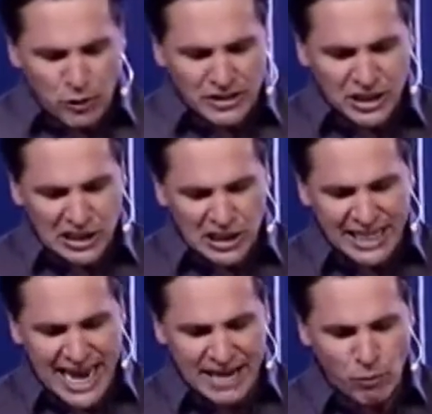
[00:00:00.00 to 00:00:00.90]
Mas eu,
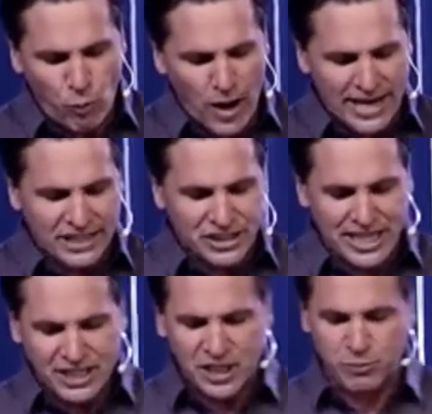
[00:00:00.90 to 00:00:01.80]
eu quero te contar
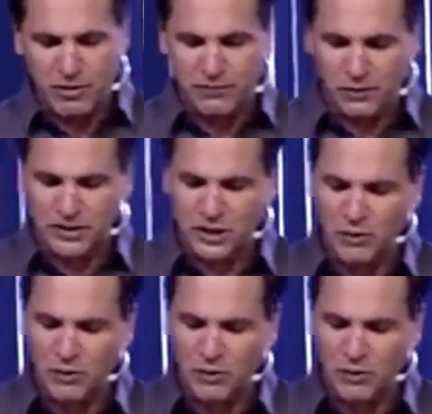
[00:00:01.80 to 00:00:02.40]
uma coisa.